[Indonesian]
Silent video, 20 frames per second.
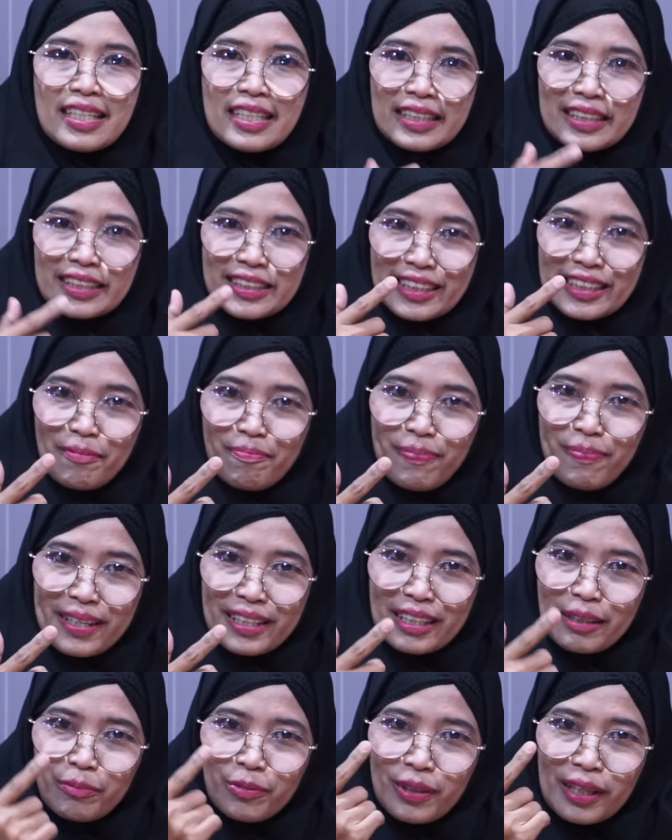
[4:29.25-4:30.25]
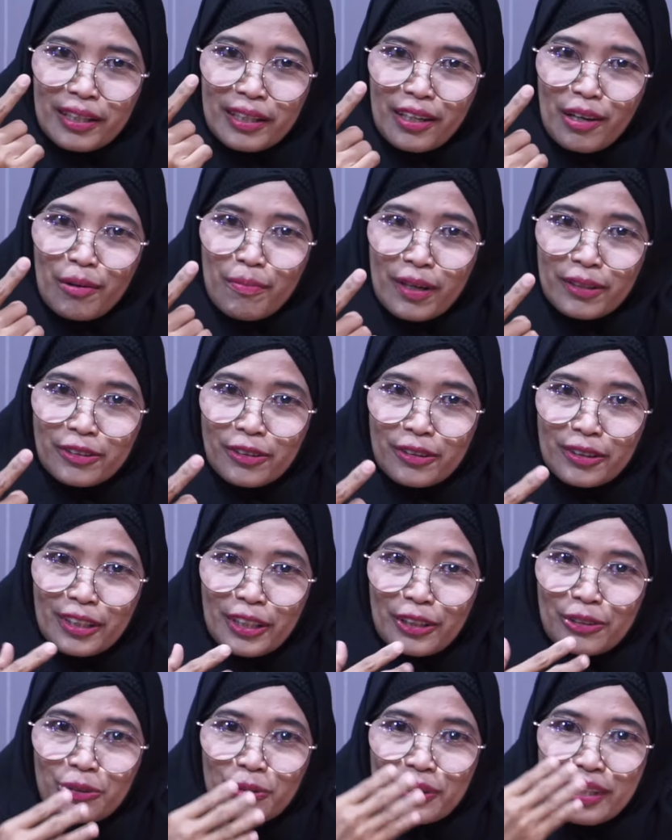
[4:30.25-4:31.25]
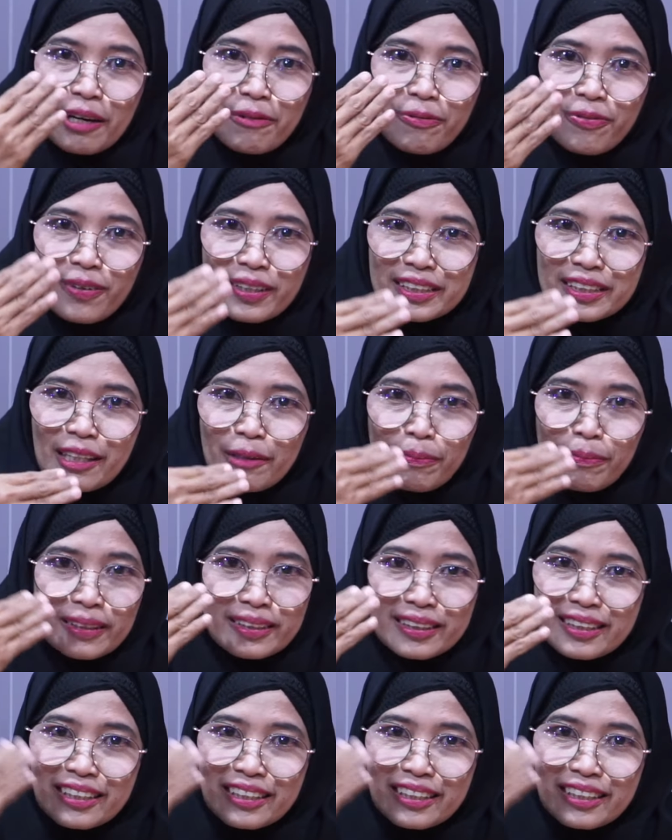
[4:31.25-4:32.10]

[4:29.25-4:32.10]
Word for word: Sampai di bulan Ramadan itu nafas-nafas